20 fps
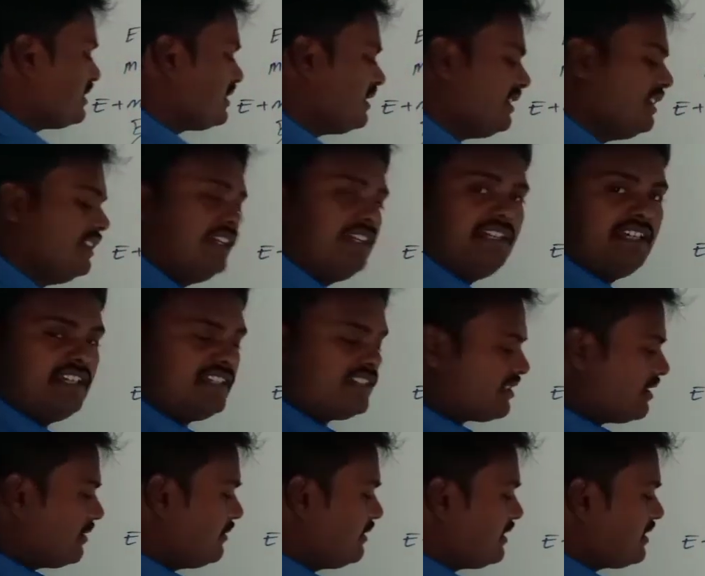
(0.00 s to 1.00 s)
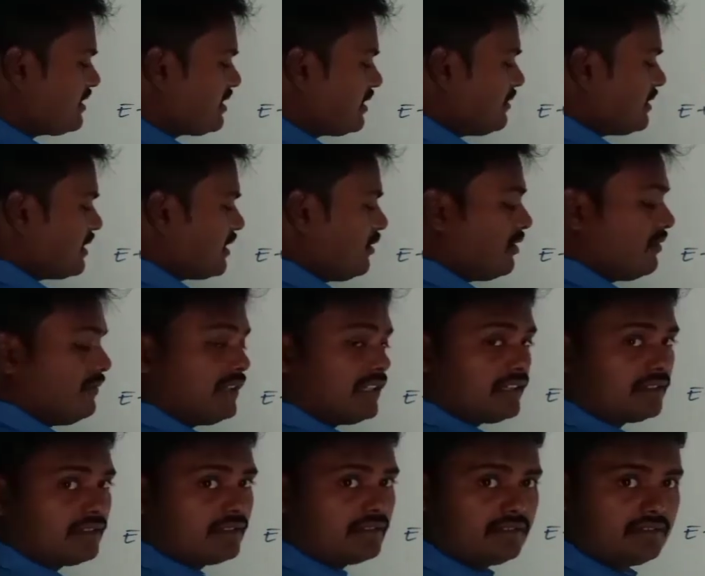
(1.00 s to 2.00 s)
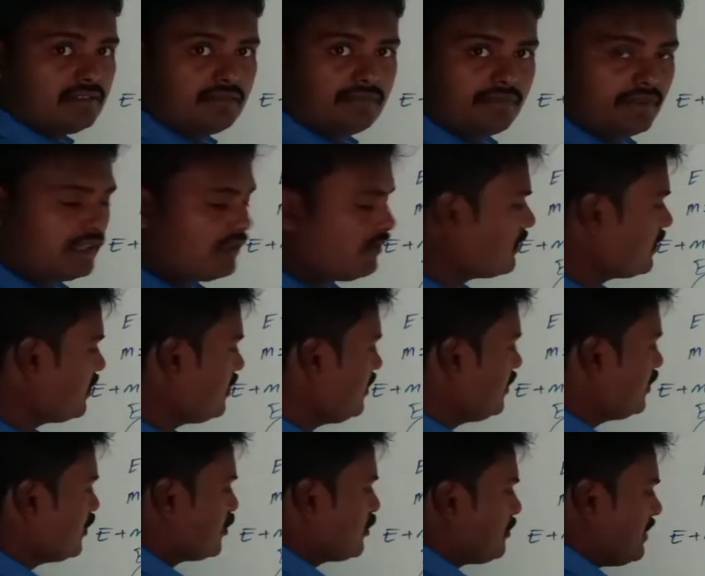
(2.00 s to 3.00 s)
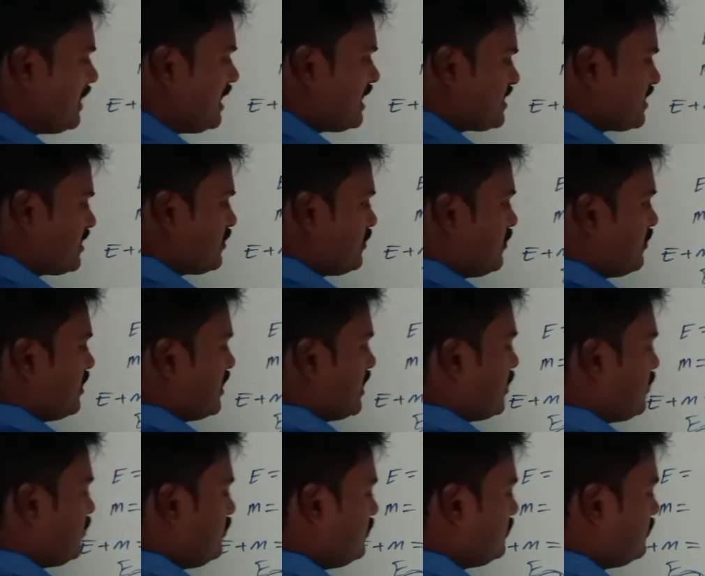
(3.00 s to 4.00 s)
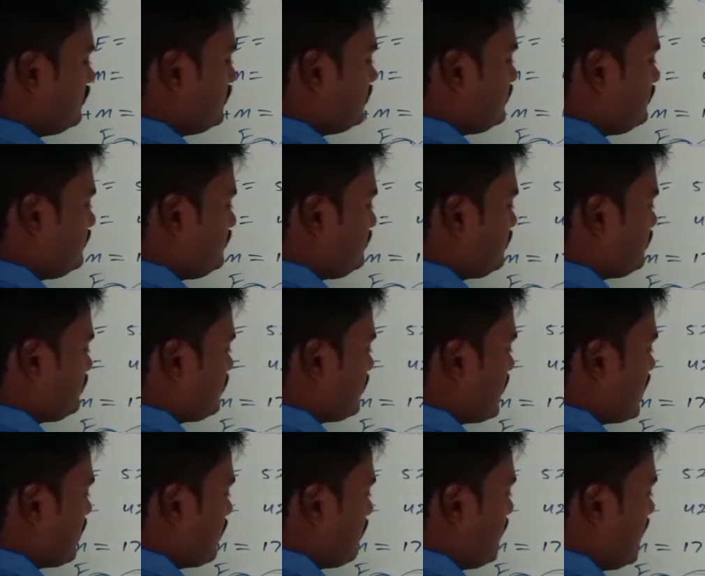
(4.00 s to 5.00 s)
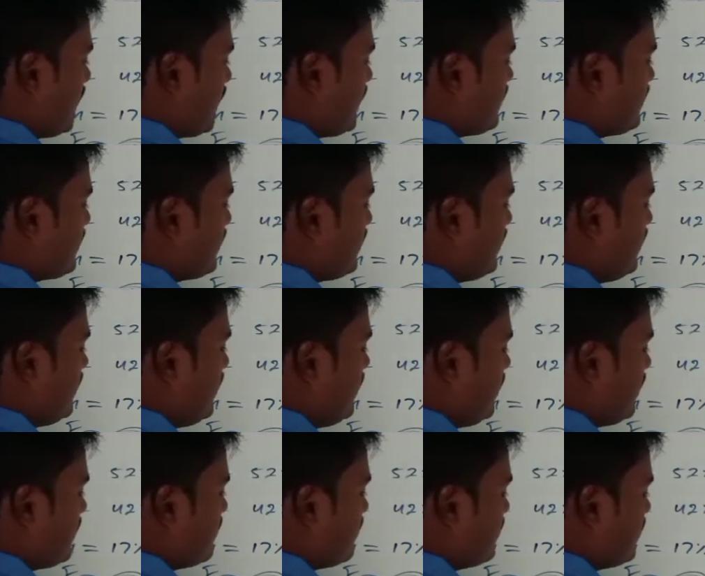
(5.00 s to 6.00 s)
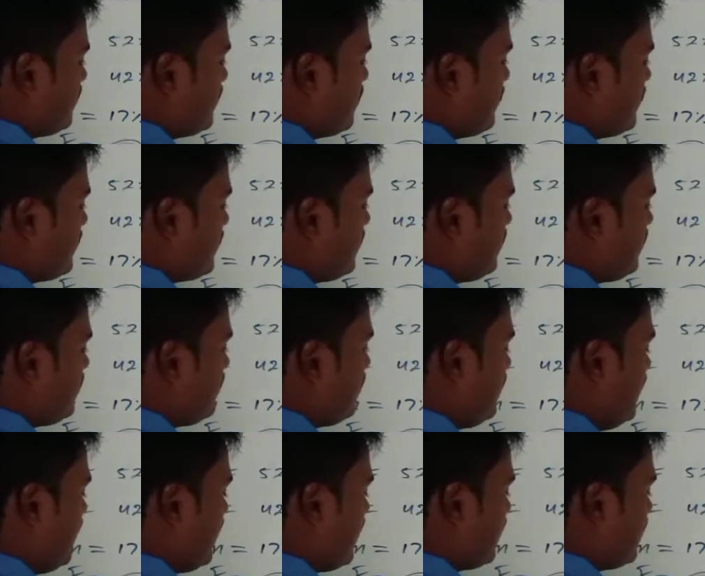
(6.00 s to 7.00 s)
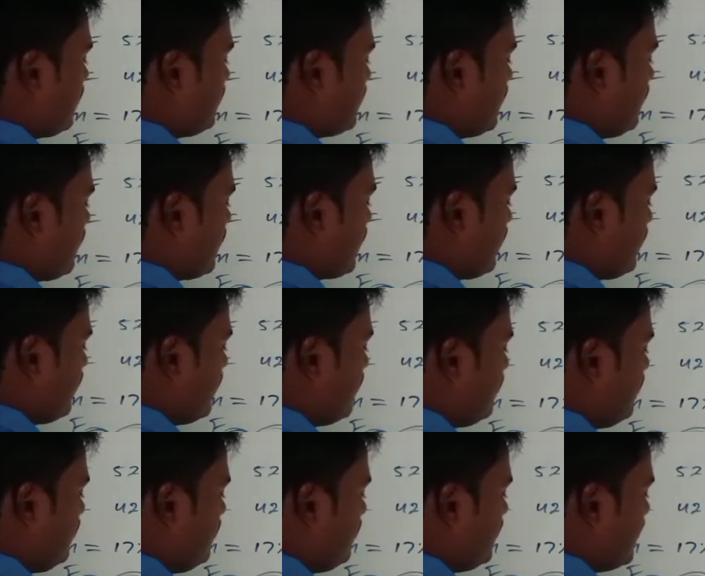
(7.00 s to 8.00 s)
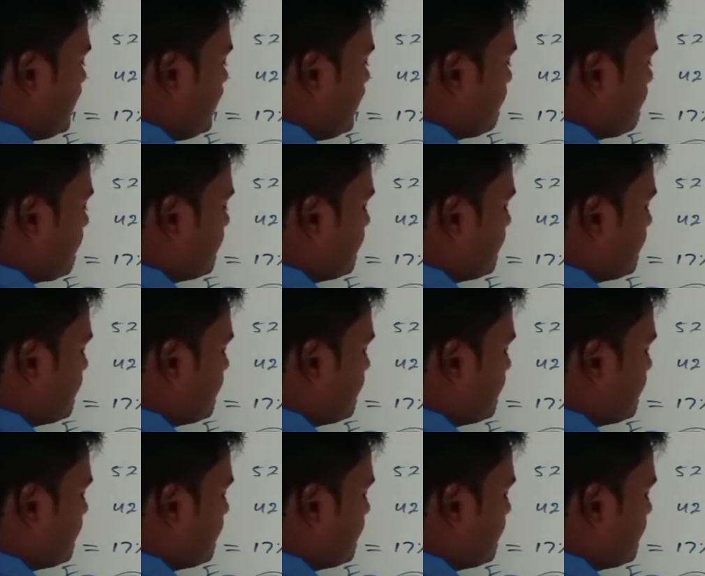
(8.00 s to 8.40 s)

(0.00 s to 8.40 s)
में से सेवेंटी सेवन क्या हो गए हमारे फेल हो गए तो पास कितने होंगे घटा दूँ माइनस सतहत्तर परसेंट कितना बचा हमारा तेईस